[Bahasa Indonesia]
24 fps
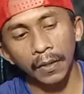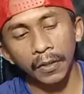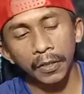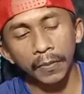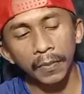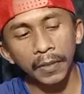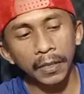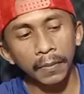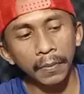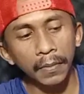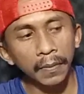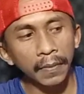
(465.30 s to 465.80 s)
kalau
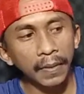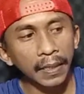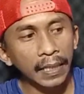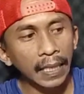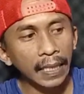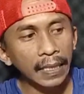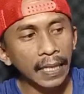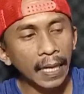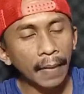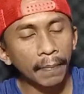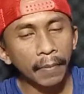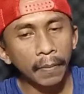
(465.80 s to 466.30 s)
teman-teman
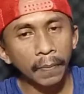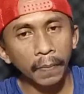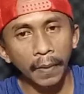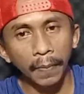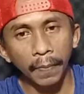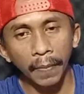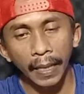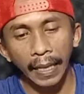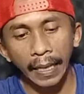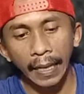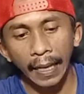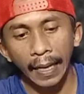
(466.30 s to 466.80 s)
bertanya apa
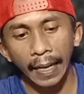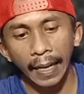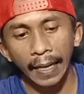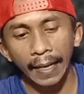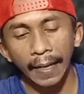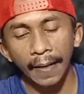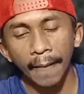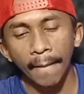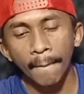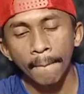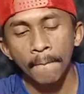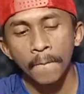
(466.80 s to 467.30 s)

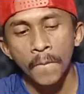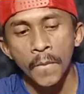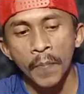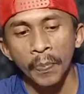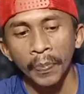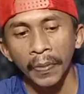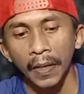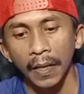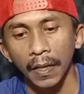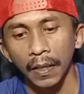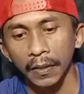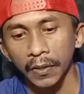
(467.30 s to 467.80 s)
perbedaan
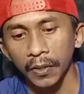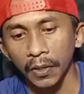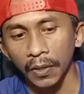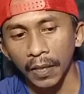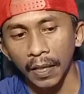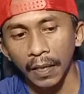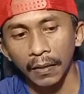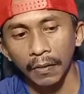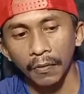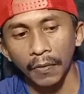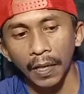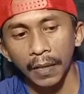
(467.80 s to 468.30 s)

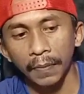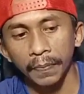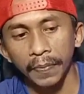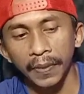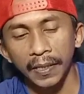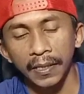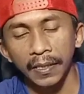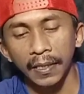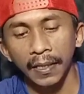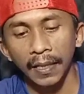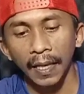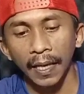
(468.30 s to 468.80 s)
joran one
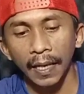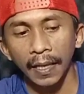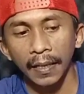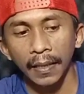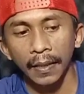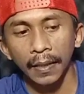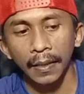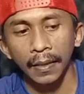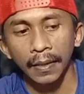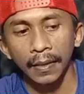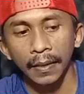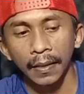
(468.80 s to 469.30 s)
piece
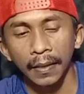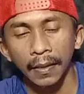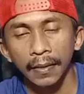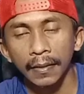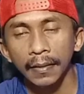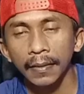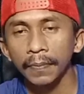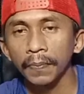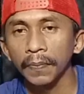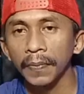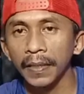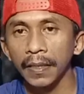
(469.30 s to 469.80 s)
dengan
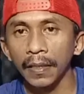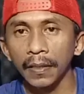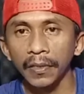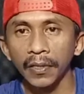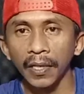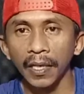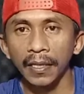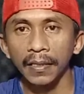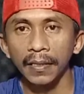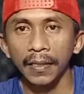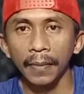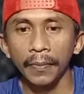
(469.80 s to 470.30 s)
middle
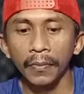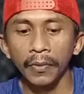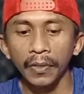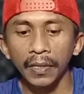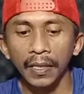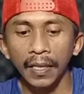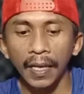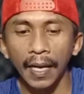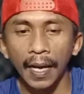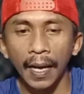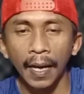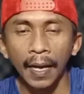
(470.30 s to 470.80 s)
join
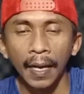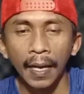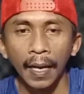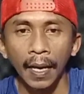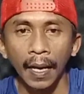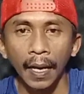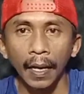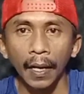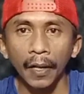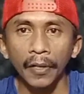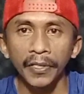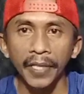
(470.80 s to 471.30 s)
sambung tengah.
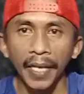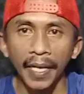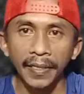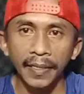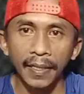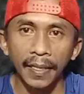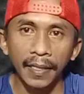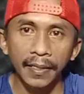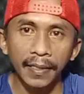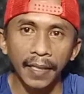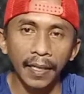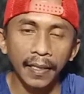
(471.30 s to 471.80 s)
Kalau saya
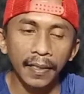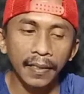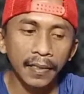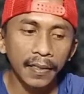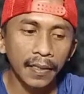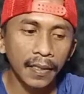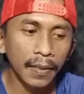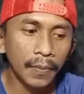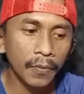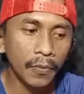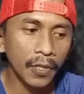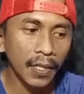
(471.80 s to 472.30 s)
jelaskan di
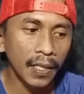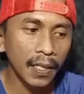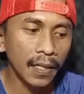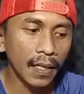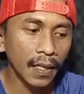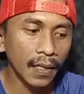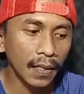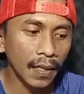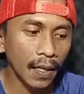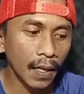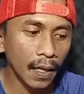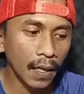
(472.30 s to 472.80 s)
sini
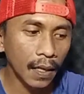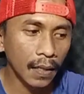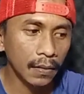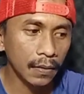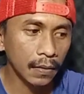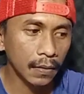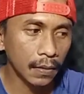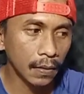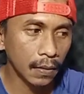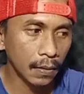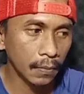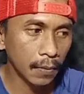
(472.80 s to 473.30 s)
mungkin nanti
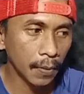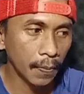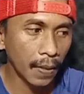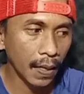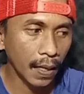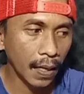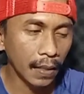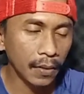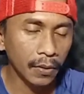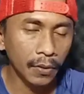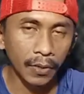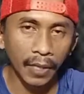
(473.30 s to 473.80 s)
akan eh,
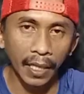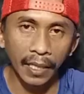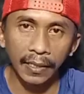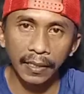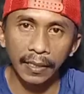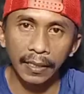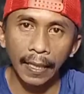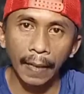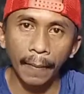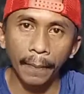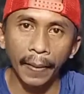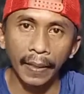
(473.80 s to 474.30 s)
memakan
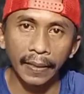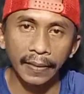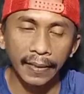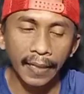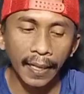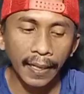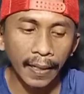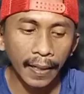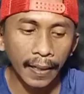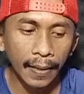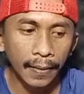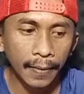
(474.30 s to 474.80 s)
durasi yang
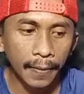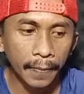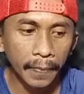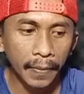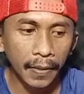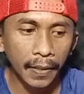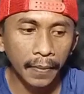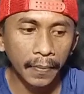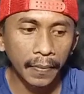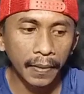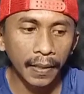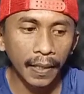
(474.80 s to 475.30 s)
panjang ya,
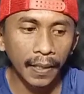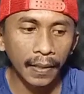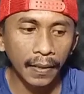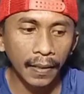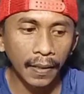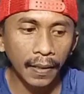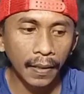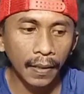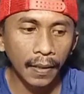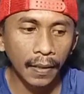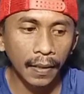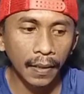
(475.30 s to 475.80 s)
teman-teman.
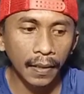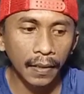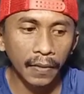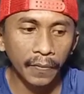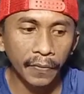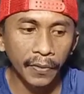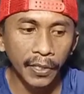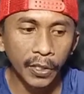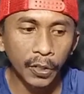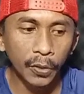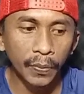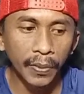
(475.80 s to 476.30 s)
Nanti eh,
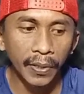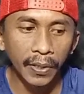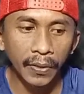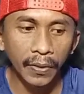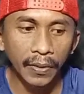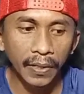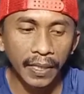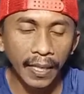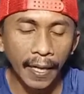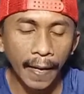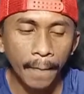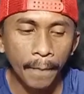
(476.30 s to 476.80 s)
di video
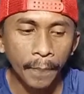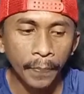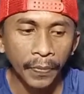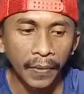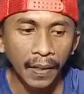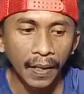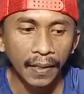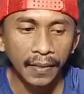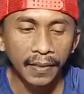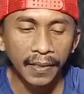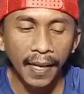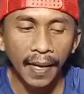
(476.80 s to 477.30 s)
berikutnya
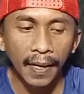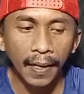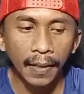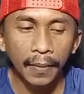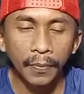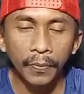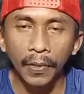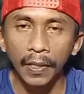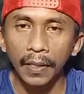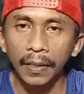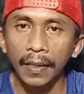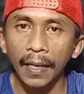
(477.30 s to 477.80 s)
saya
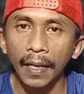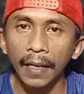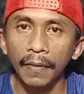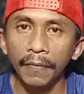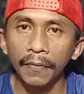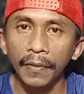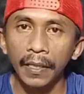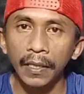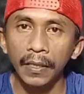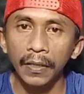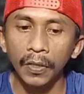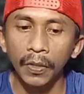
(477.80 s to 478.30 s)
akan
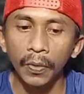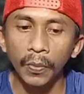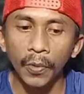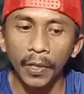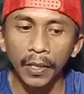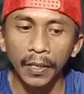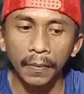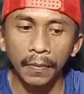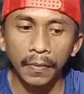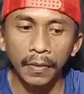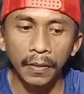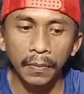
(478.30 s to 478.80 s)
buatkan video
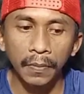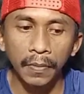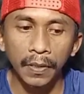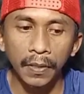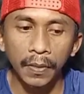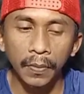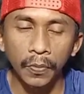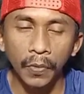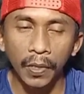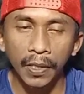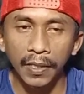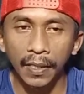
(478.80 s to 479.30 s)
buat teman-teman
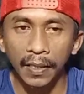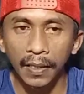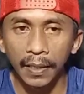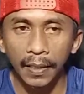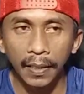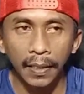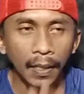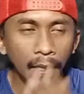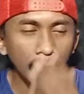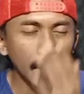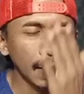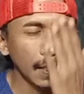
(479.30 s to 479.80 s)
semua
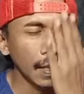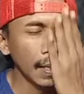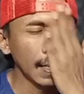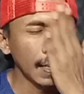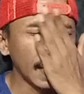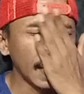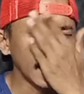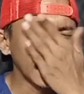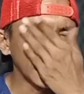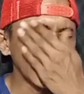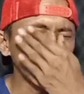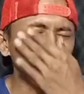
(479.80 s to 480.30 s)
jadi
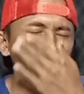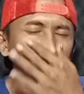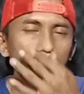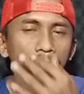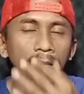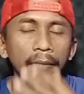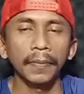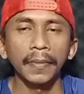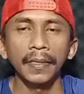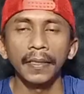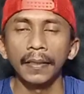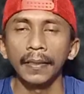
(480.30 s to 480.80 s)
agar
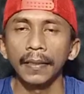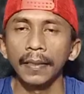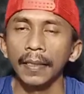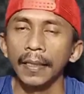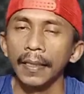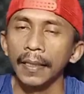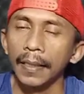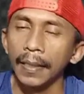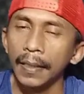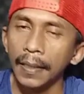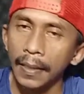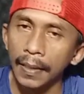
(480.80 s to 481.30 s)
teman-teman
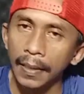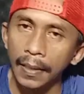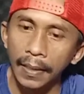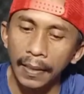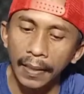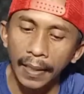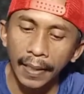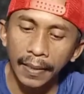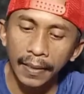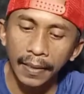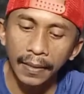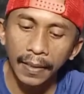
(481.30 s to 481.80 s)

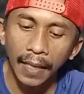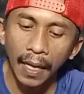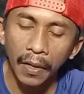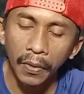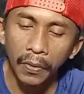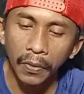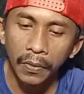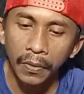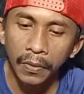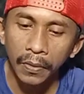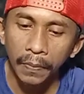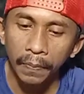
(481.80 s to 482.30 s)
eh, nanti
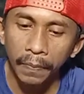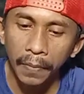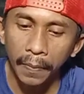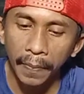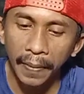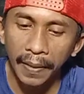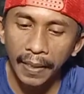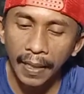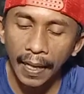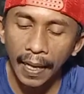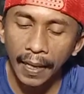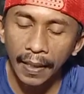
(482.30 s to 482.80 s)
tahu
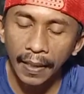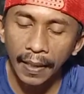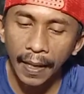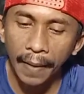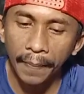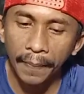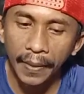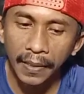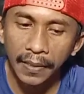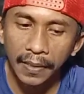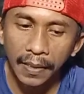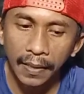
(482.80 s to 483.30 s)
perbedaan
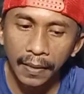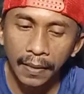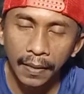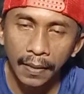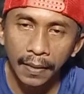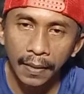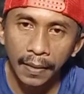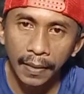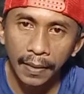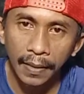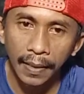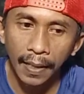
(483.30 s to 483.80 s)
apa sih
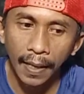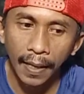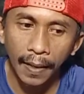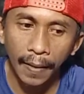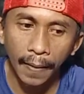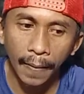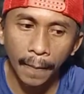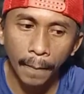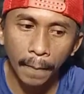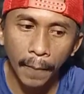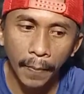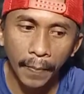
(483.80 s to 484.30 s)

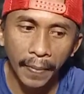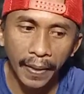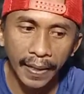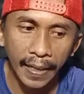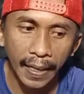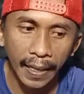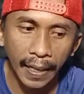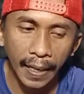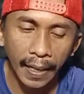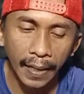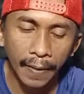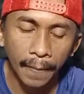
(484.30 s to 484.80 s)
yang
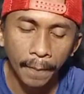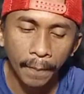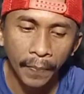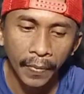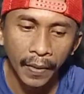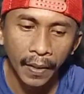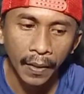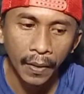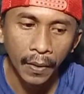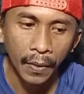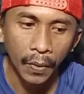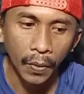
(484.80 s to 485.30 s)
membedakan
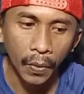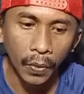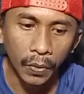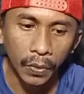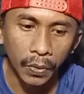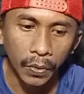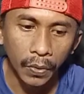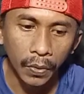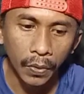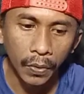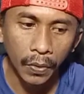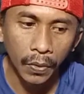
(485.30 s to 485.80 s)

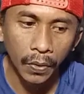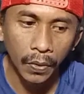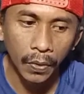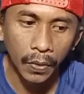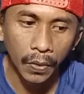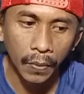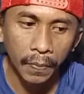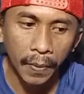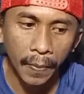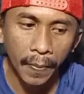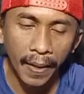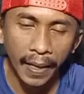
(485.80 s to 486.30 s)

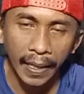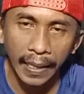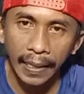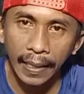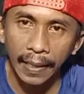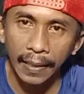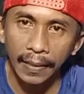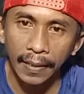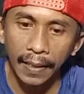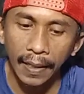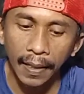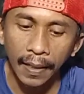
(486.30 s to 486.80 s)
untuk
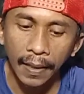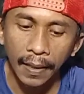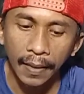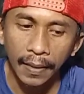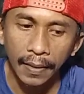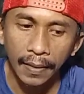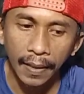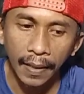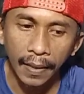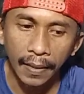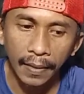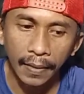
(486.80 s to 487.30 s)

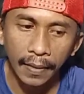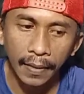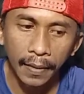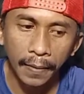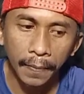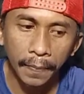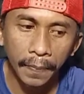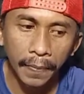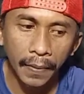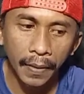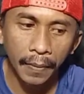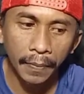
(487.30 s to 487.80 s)
pemakaiannya dari
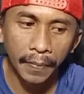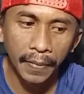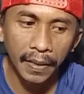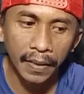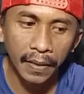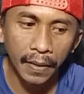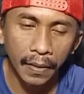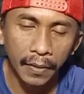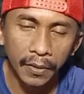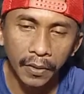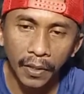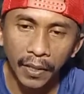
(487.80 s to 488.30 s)
tipe
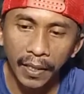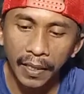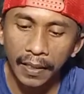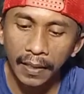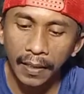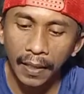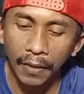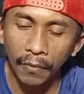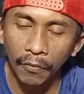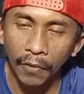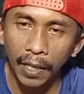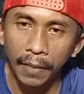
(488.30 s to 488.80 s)
middle
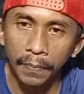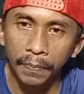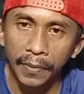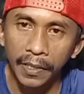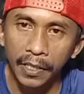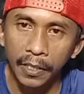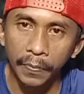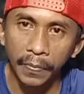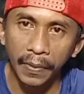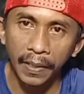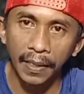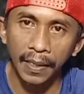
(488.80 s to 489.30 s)
join dan one
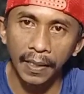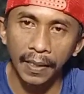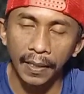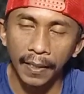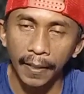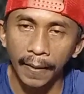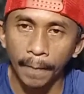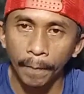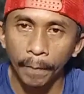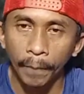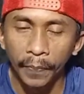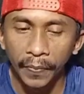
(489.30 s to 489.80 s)
piece seperti
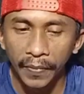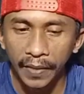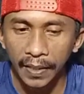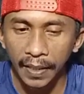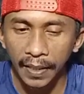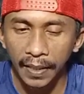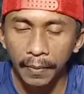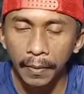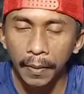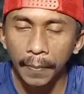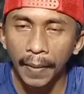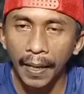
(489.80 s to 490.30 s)
ini.
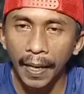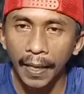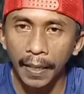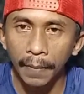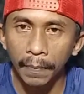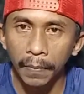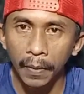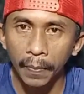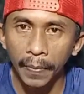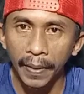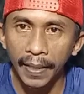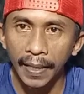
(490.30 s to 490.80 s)
Jadi memang
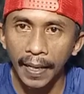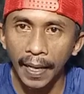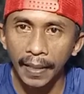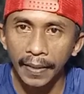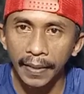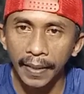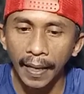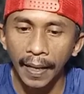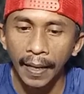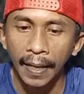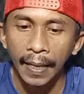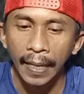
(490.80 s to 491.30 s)
ada
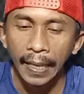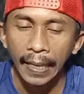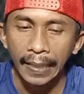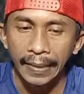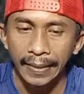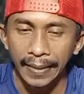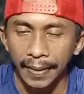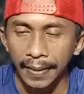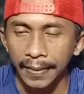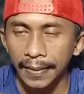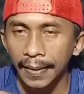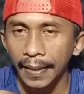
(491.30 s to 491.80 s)
perbedaannya.
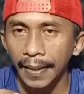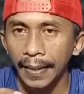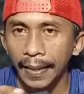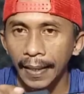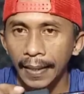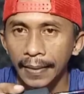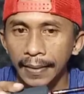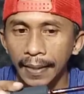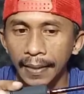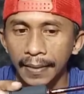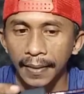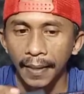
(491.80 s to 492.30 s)
Jadi
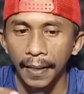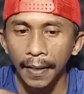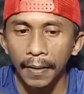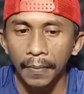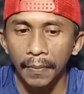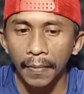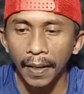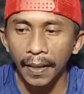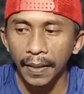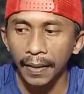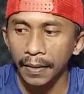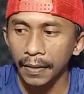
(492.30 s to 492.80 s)
selera saja
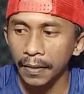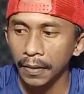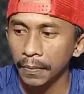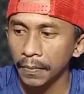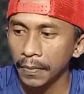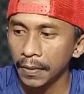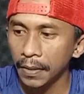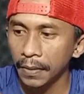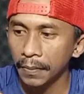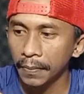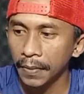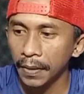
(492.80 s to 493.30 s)
kembali ke
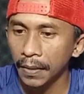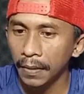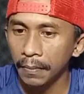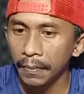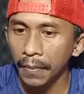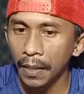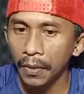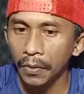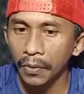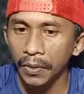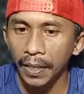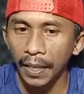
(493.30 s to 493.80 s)
teman-teman
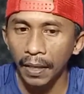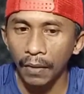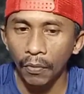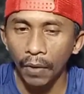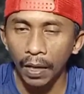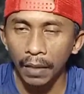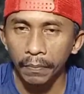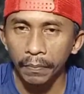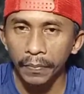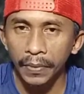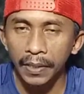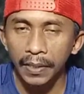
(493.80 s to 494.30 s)
mau yang
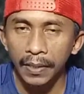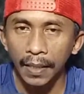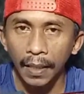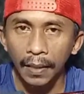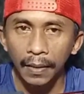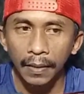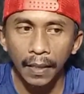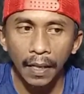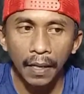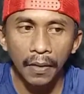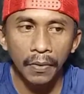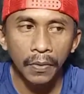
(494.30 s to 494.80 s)
one piece
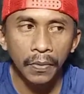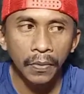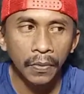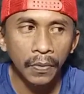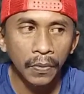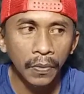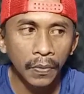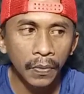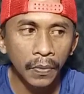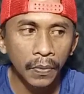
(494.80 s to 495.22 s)
atau